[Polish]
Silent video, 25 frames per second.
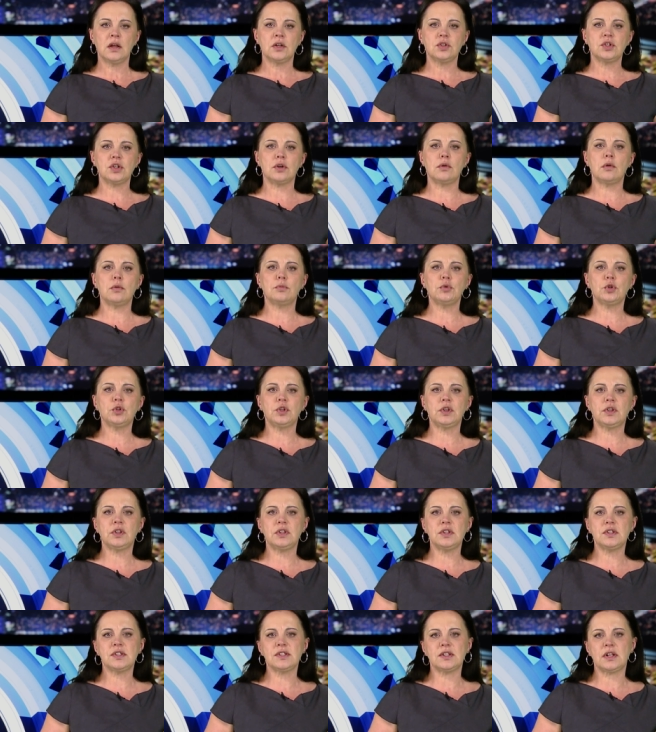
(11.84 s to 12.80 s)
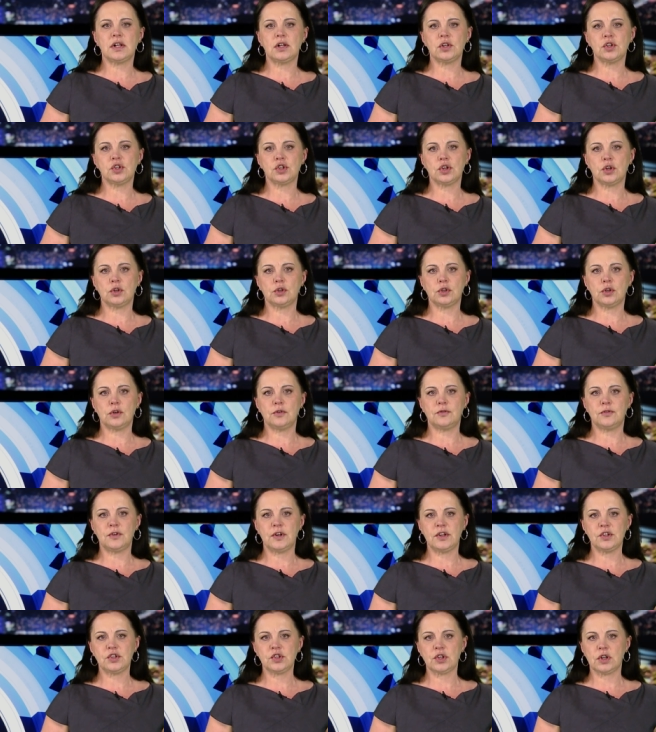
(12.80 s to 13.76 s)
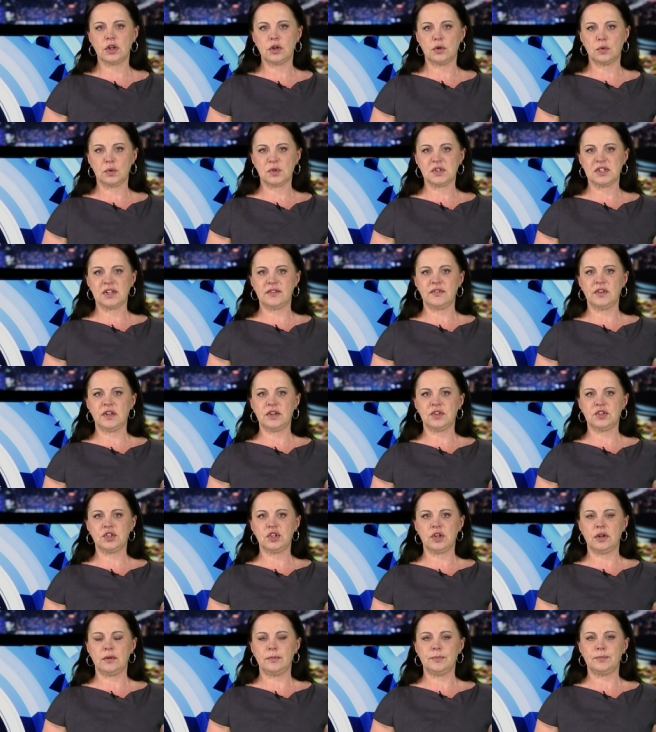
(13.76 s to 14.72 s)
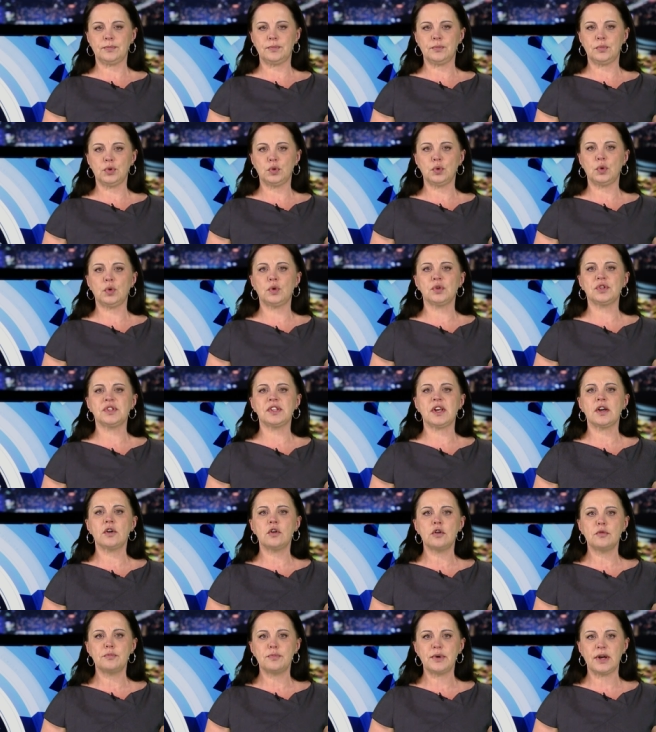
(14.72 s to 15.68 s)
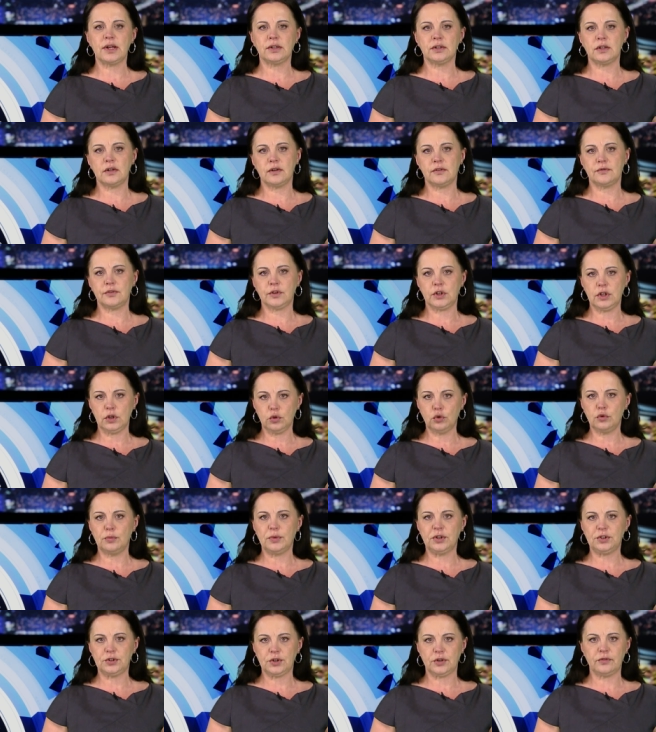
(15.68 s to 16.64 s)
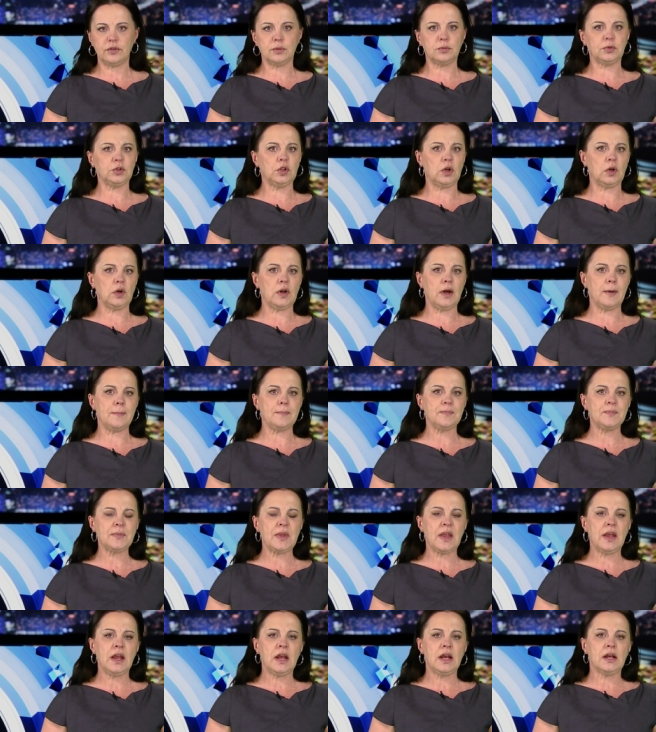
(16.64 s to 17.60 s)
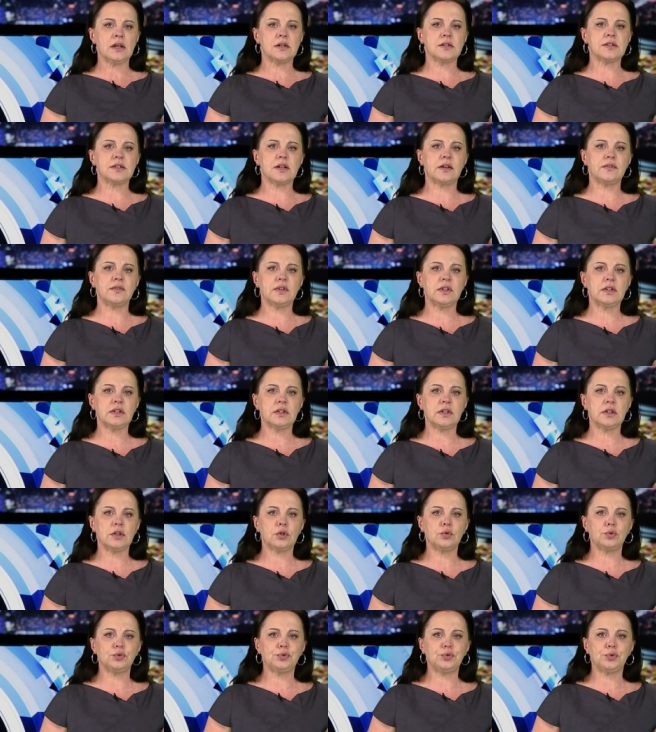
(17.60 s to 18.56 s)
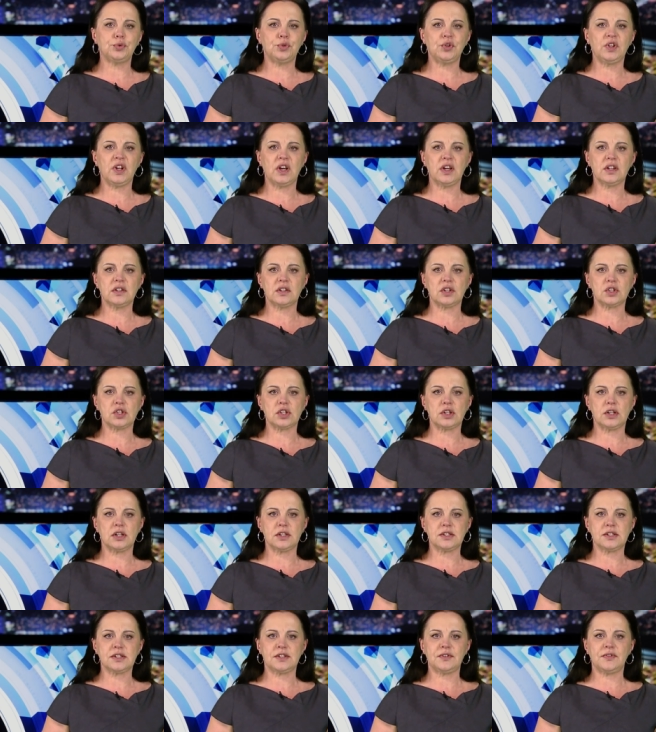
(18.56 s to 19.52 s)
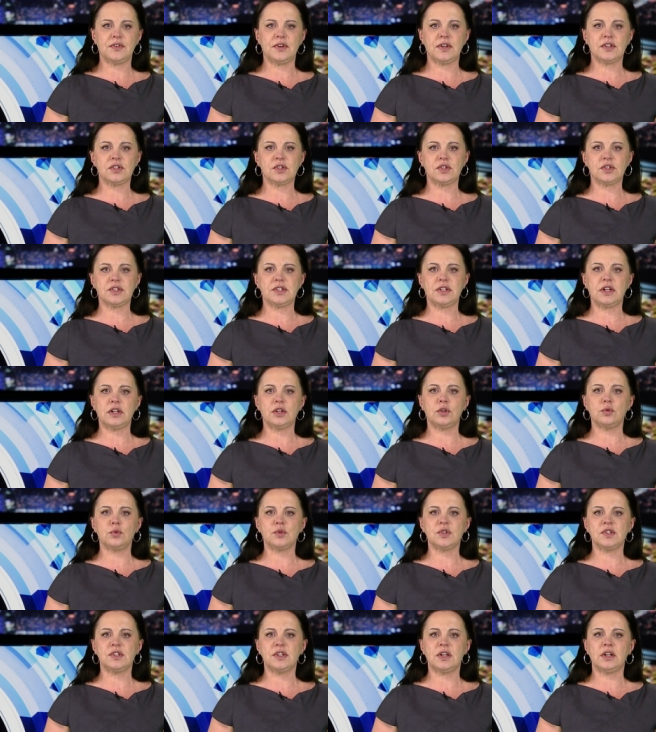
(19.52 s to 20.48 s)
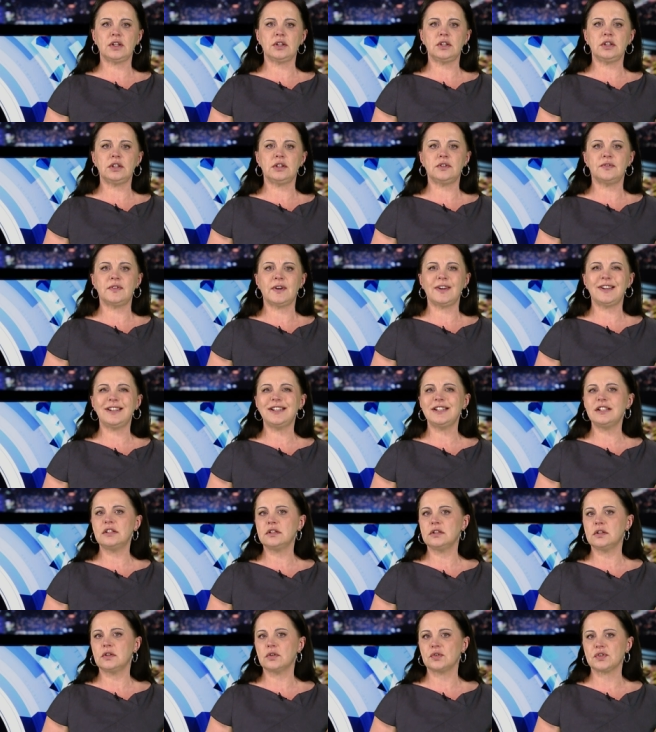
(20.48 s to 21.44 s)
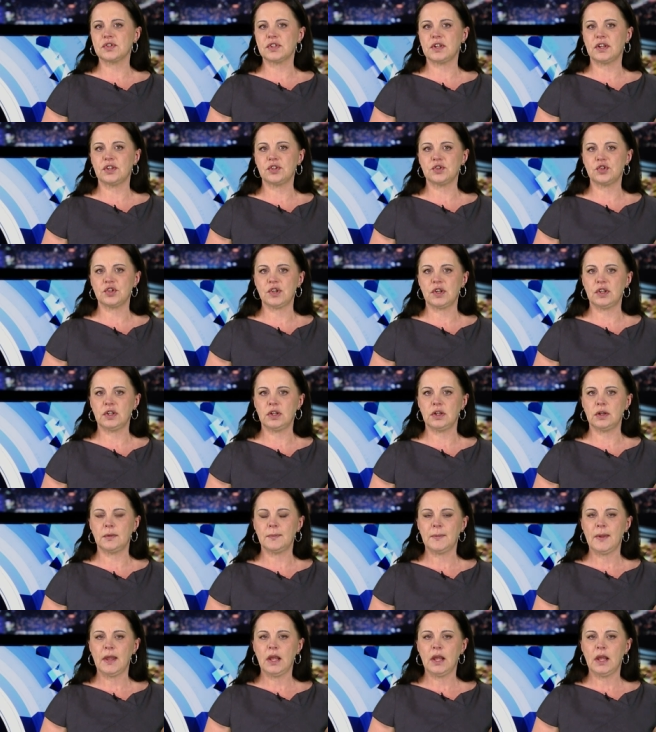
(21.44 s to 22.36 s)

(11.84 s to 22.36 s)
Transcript: Ciało Moniki znaleziono w lesie koło Zawiercia. Było zakopane w kilkumetrowym dole. Za winnych utrudniania śledztwa zostali uznani dwaj inni oskarżeni.